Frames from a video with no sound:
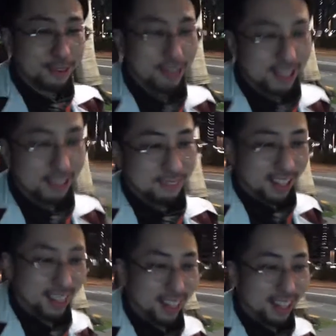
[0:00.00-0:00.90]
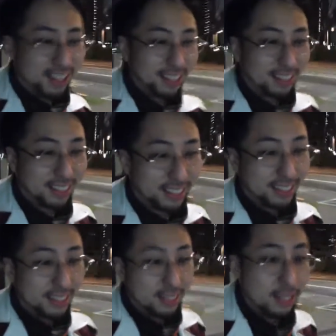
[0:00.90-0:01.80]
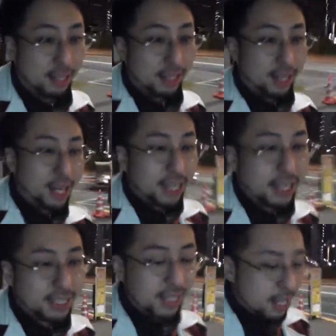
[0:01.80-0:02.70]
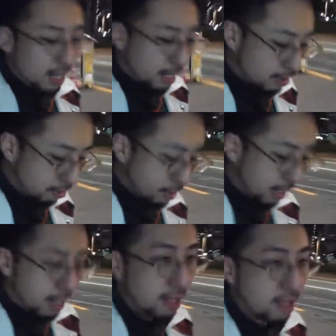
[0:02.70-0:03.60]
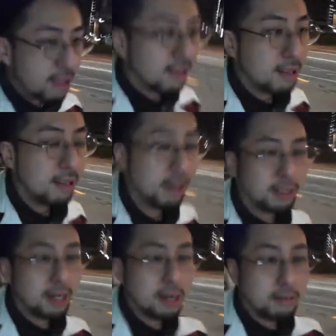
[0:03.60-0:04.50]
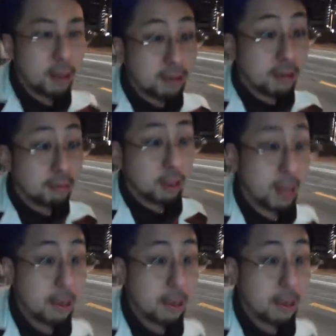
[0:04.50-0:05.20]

いてみたいなああじゃあそれが反映されたらじゃがいも勝つかもね